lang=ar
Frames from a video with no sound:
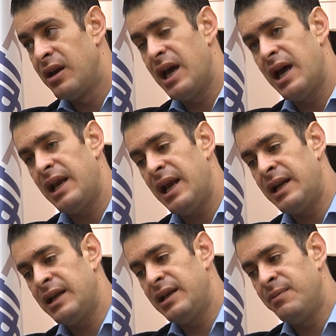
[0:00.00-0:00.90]
آه
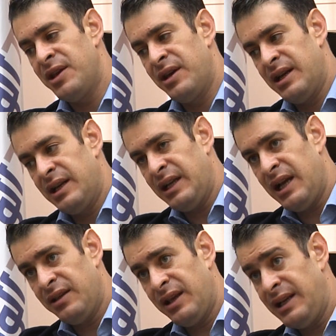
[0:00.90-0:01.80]
الان لماذا
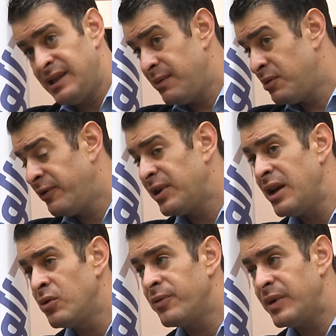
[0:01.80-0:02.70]
نتحدث عن حساب التوفير؟
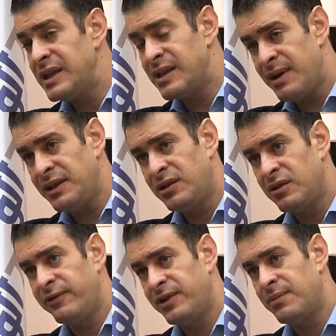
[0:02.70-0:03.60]
لانه حسابات
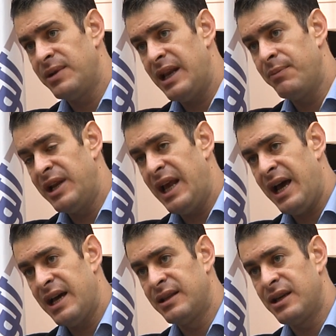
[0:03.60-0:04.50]
التوفير
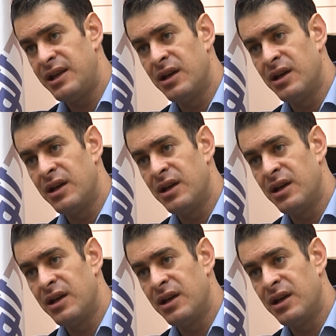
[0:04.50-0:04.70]
بالعاده هي